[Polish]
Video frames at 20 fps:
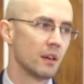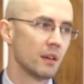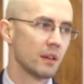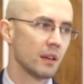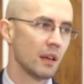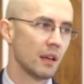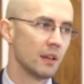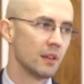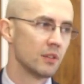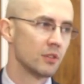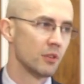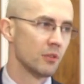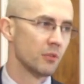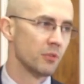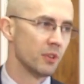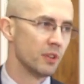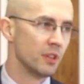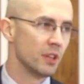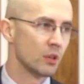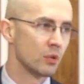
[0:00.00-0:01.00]
Kiedy to w
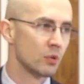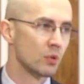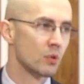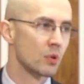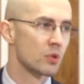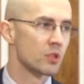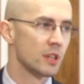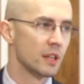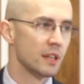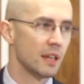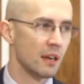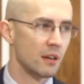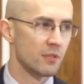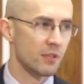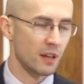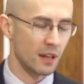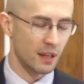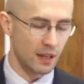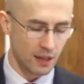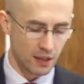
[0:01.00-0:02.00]
wyniku ogłoszenia
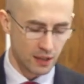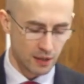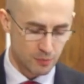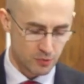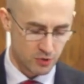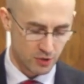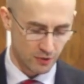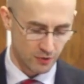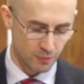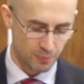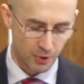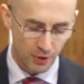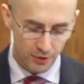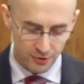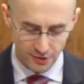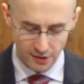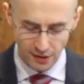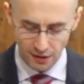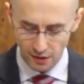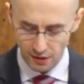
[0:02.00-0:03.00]
Ewangelii przez
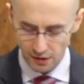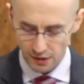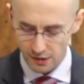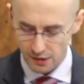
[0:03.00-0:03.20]
Piotra